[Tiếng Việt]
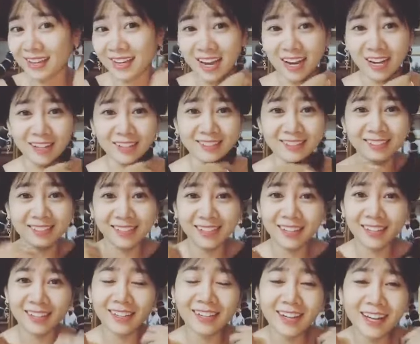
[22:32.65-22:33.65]
đó
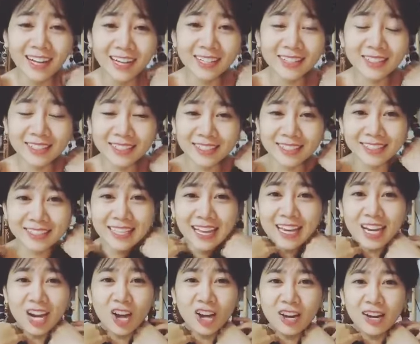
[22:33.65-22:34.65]
ta
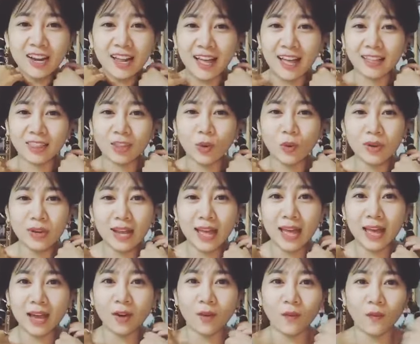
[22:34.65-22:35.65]
nói là tối
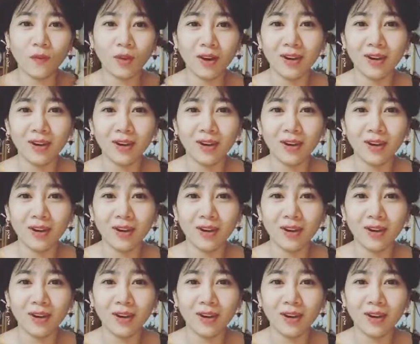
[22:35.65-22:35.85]
nào